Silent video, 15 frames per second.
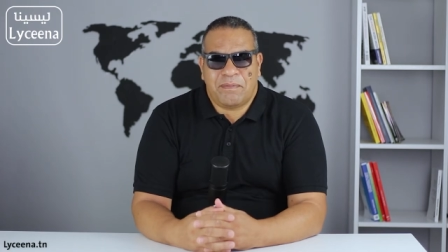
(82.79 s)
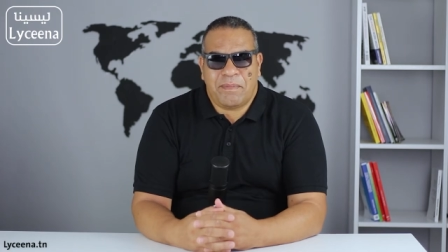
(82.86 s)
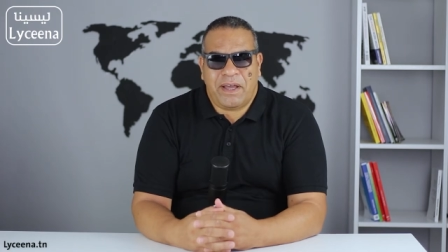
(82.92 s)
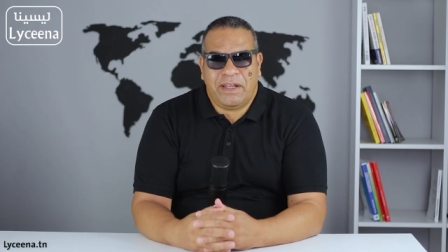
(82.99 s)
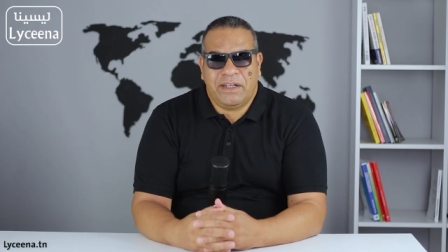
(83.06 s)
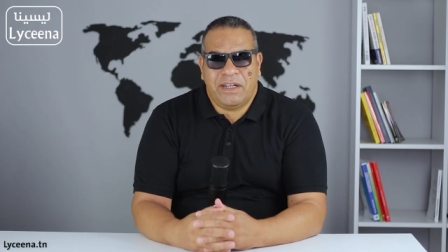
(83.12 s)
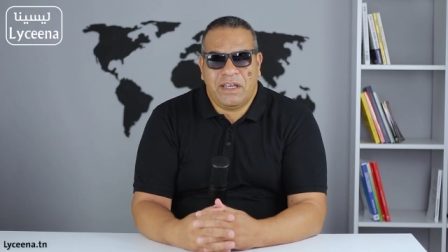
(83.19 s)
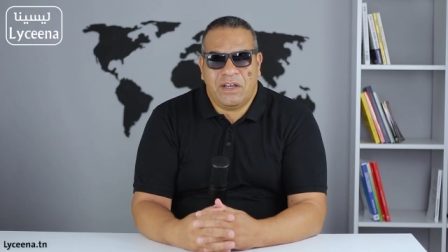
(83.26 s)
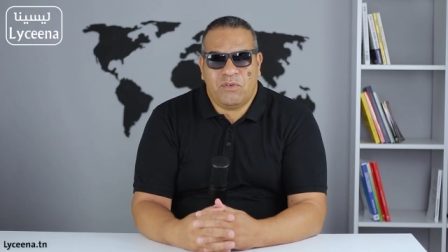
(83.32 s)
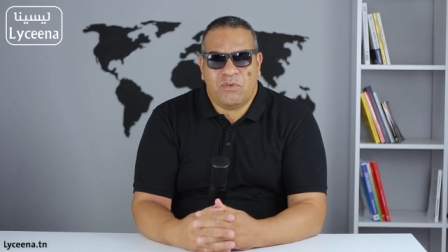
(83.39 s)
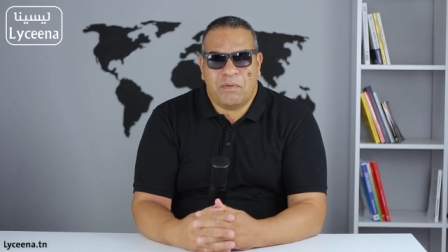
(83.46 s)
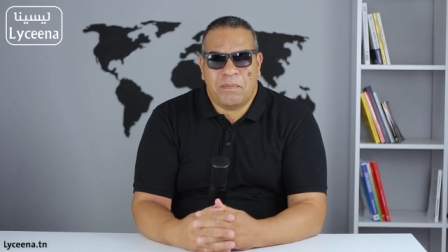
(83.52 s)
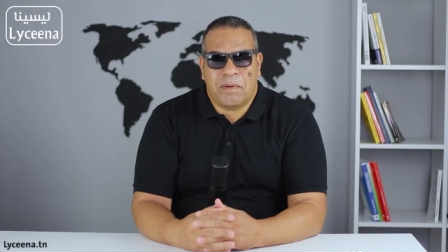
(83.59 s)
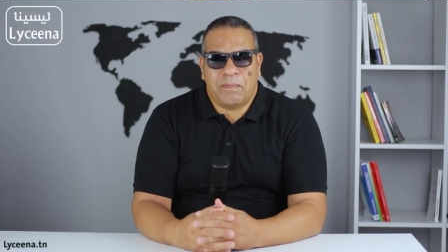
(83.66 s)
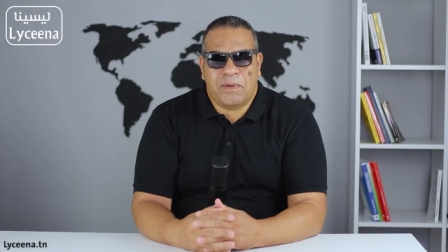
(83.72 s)
معنى
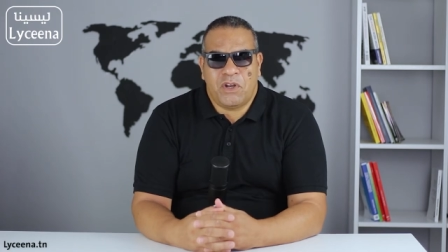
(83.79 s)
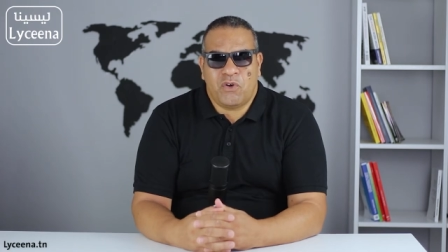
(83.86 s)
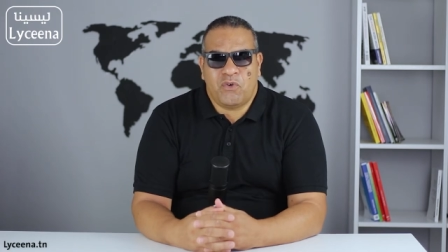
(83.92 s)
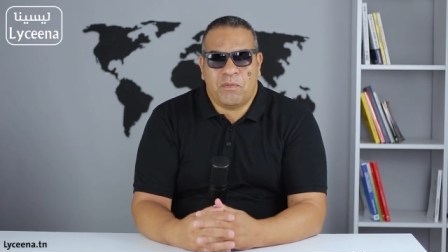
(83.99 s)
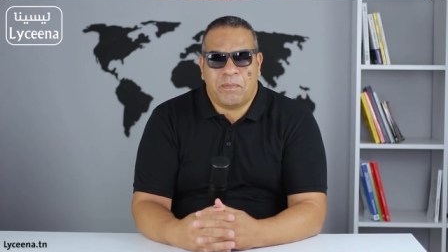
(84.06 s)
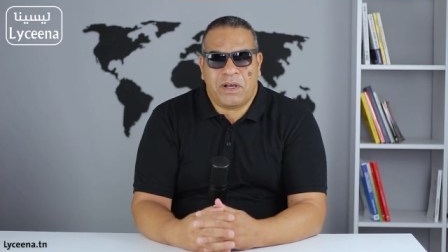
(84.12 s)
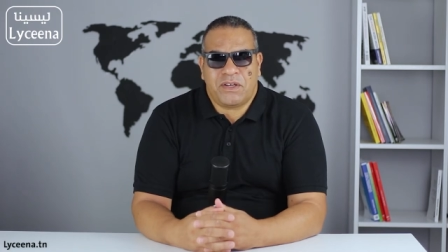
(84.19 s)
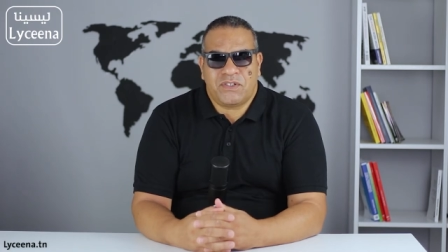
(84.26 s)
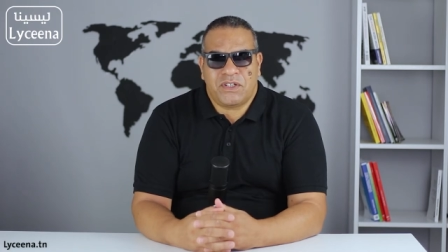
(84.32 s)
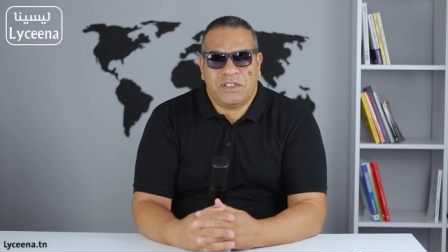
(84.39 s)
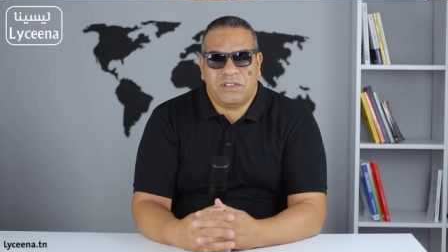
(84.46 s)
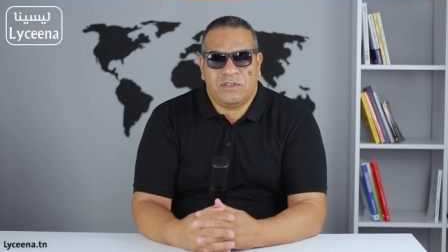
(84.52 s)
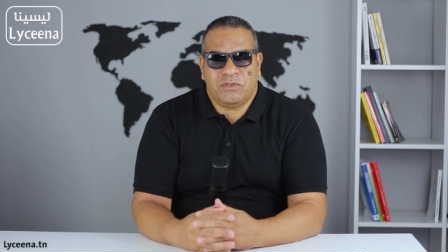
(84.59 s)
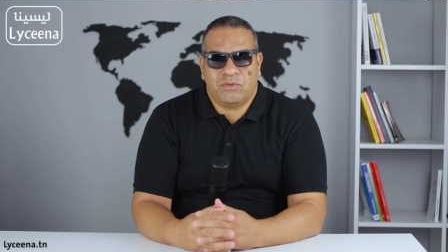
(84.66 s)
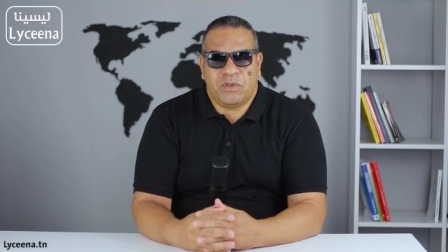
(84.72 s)
ومبنى
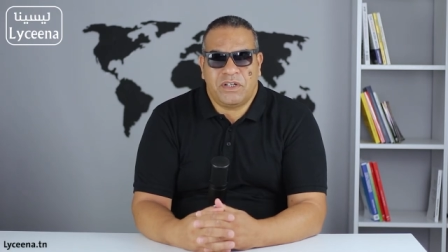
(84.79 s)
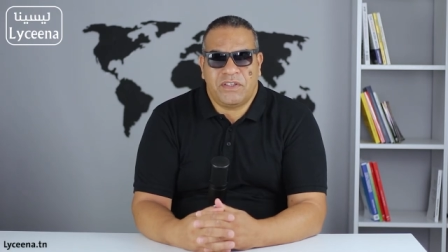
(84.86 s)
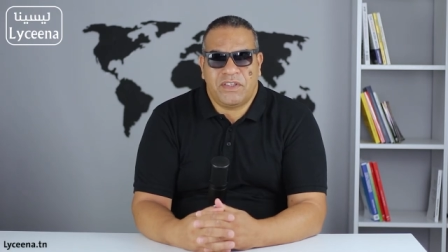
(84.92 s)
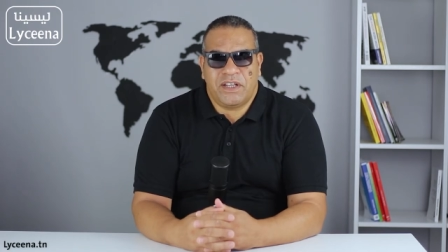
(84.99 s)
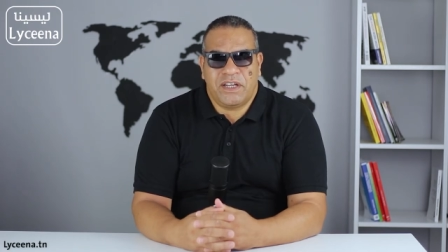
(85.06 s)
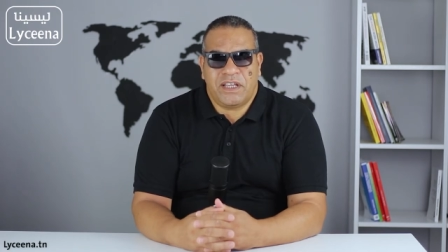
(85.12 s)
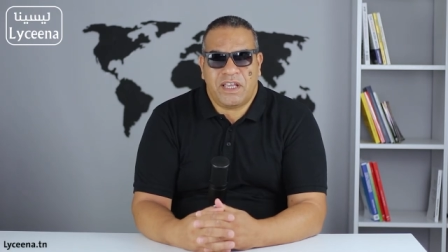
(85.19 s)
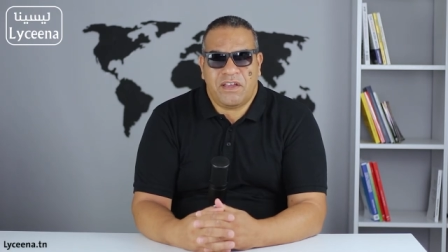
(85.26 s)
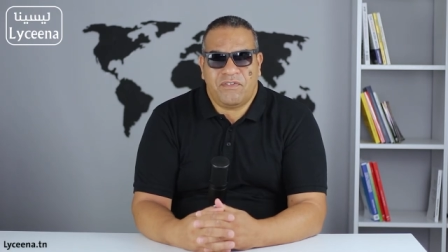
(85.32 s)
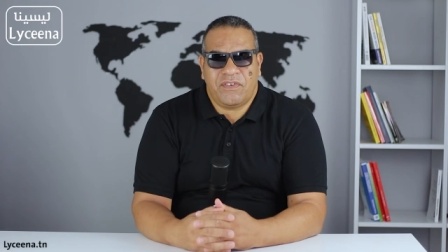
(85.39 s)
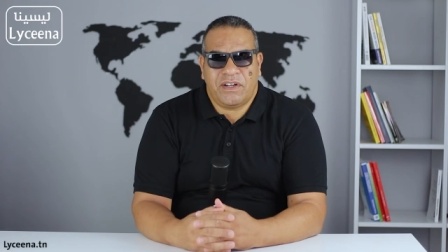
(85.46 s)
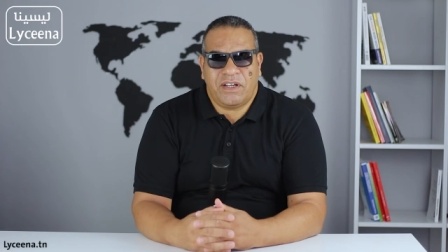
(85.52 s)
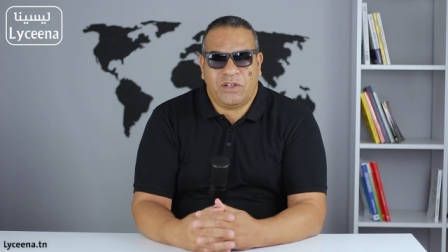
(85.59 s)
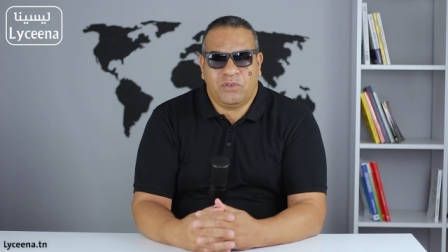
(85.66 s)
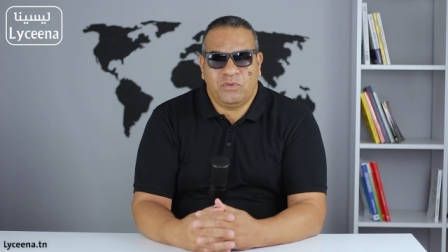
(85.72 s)
ومقصد ولذلك
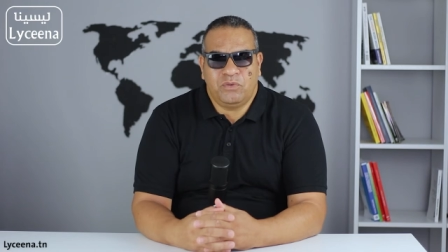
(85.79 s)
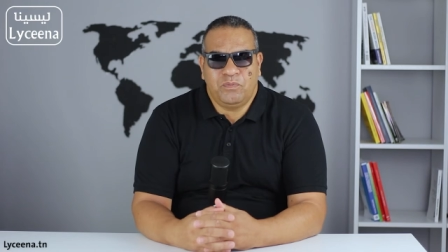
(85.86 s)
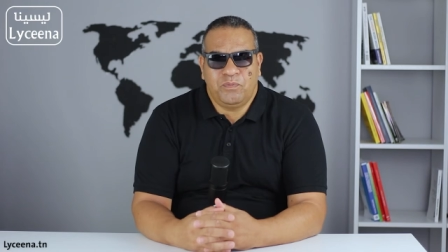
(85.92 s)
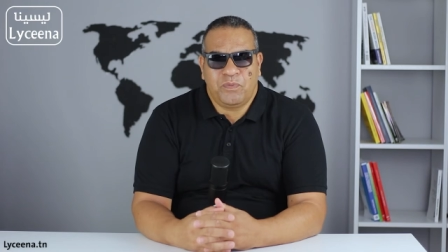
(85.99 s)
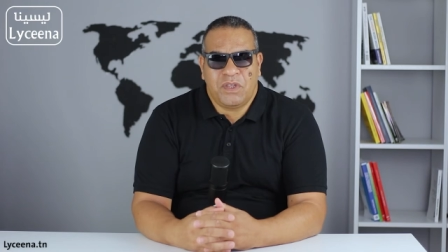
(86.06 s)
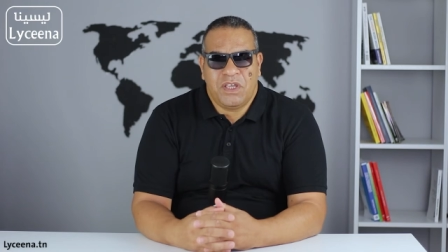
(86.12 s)
فنحن